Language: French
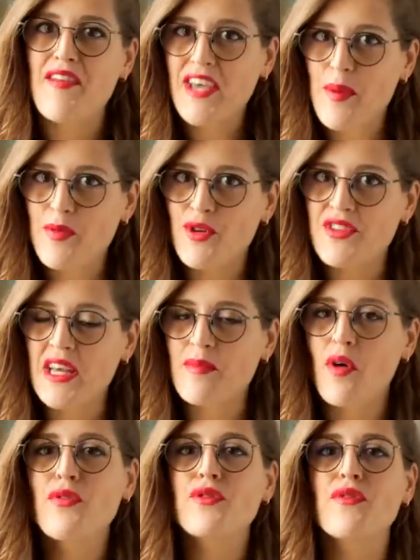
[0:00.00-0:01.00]
Avec un peu
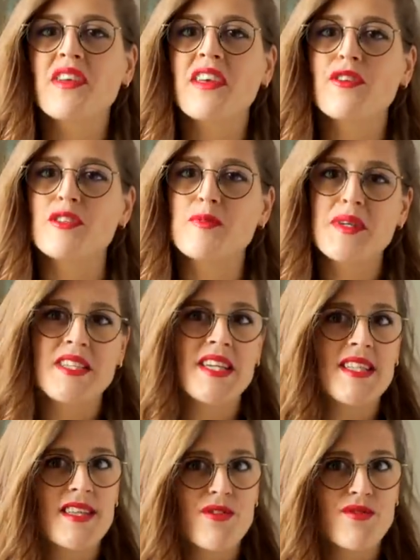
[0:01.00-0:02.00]
d'entraînement, vous deviendrez le
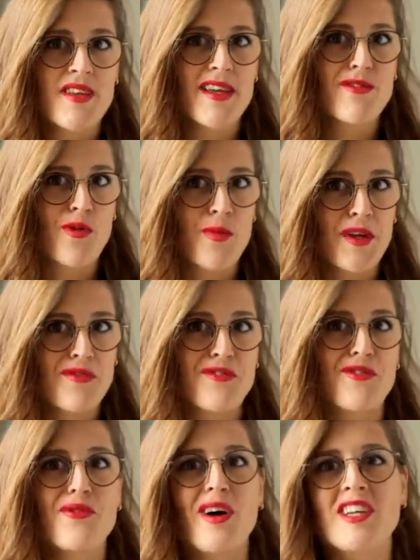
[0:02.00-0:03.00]
spécialiste des lunettes auprès de
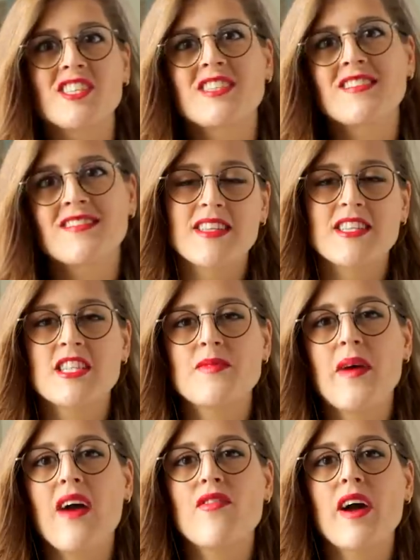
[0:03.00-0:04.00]
votre entourage.
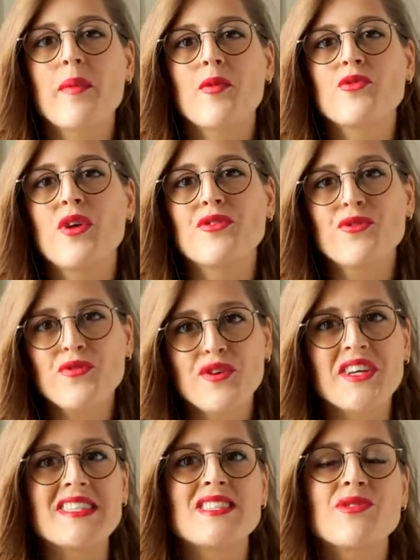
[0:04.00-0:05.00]
J'espère avoir répondu à toutes
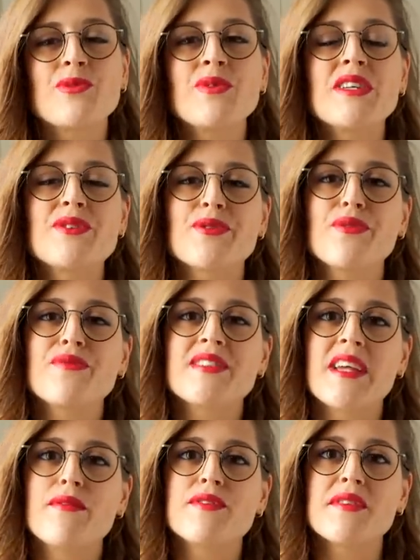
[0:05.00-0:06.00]
vos questions et surtout que
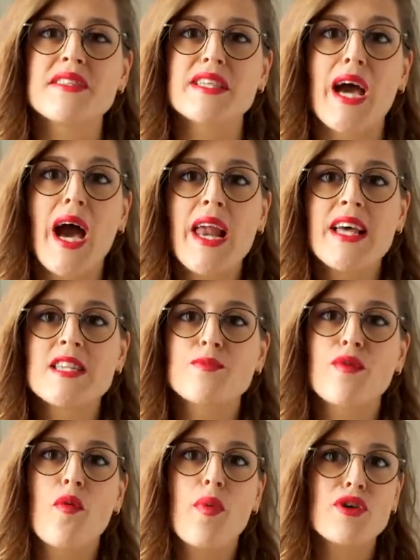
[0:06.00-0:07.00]
vous allez vous sentir à l'aise
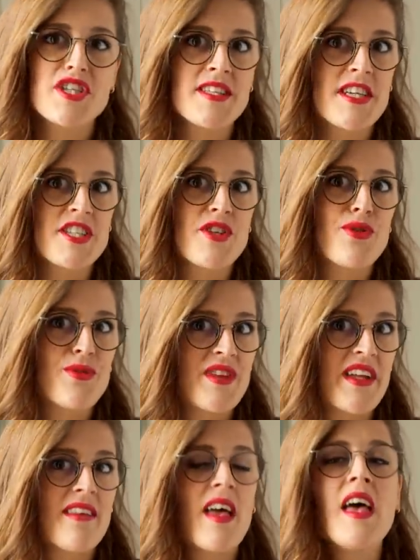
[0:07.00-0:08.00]
pour vos prochains achats de
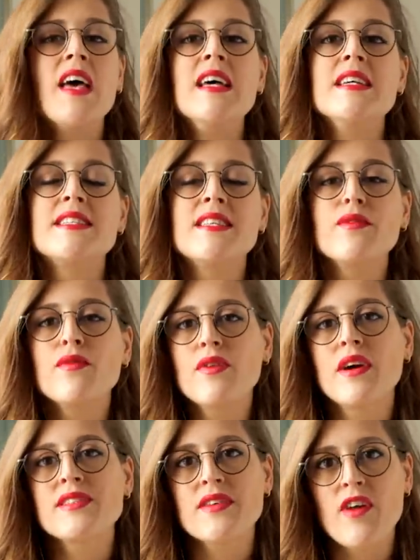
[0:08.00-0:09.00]
lunettes. Si vous
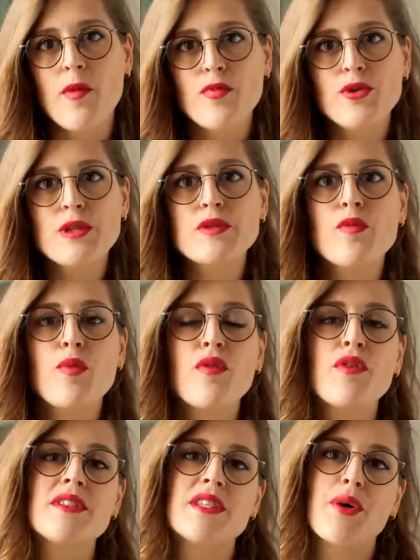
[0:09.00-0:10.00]
voulez en savoir plus, vous
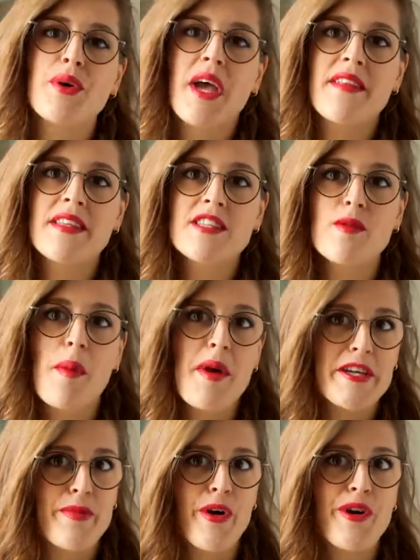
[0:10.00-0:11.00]
pouvez aussi regarder sur ma
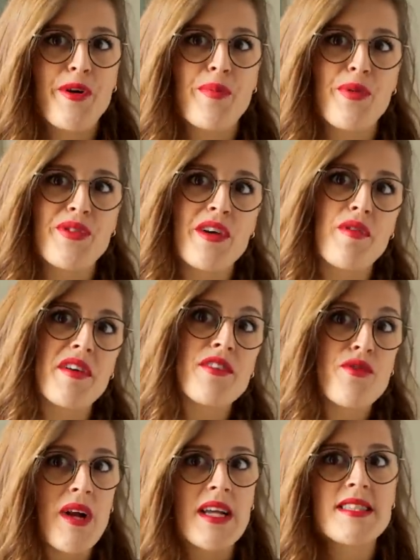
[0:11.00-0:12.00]
page blog pour
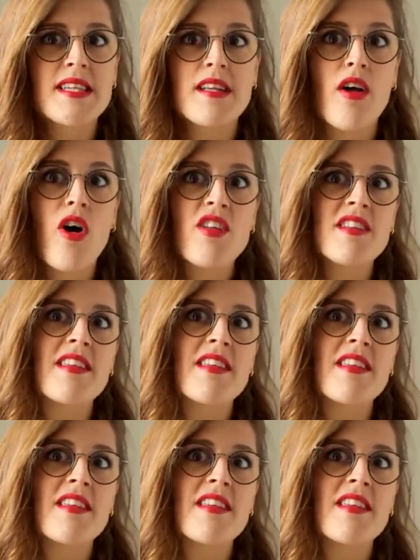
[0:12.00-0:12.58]
découvrir tout l'article en